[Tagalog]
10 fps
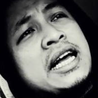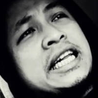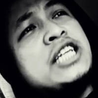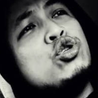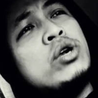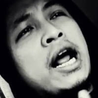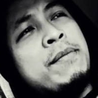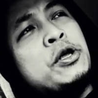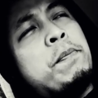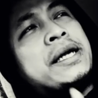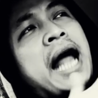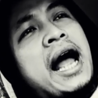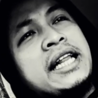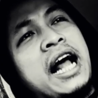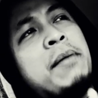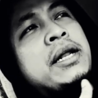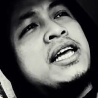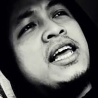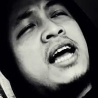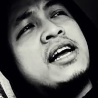Nature namin yung pag nakakita kami
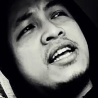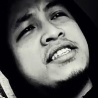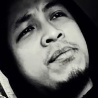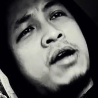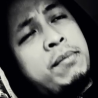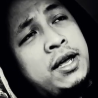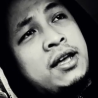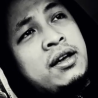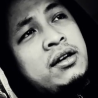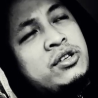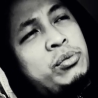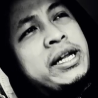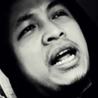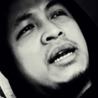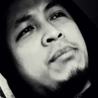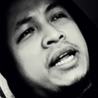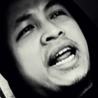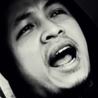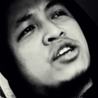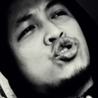nagiging aggressive kami. So may na,
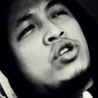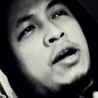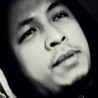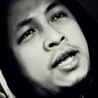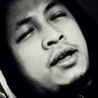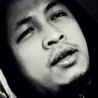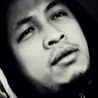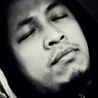may reaction kami.